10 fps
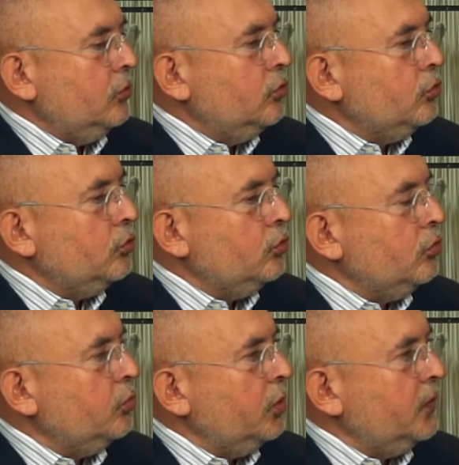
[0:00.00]

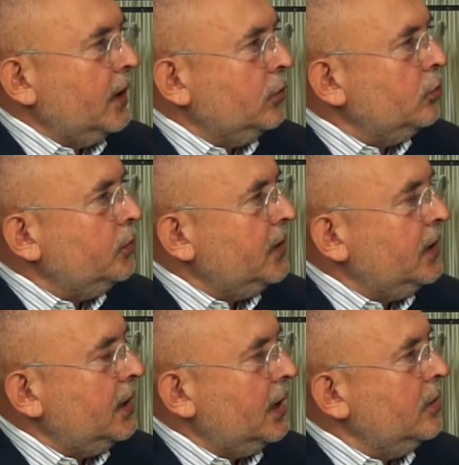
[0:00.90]
un tout
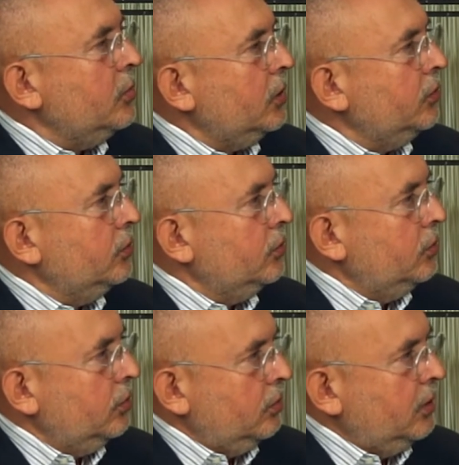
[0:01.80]
petit élément
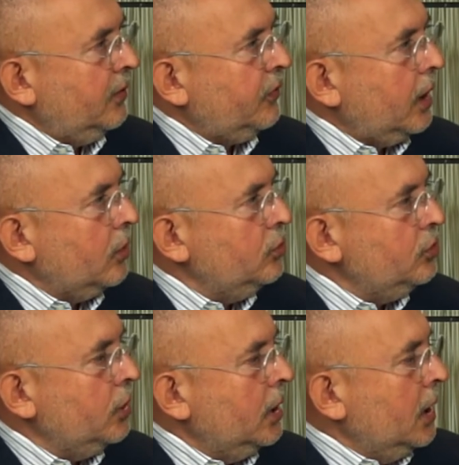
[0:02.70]

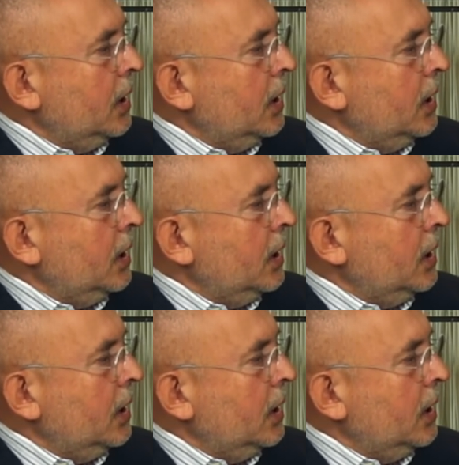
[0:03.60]
d'infrarouge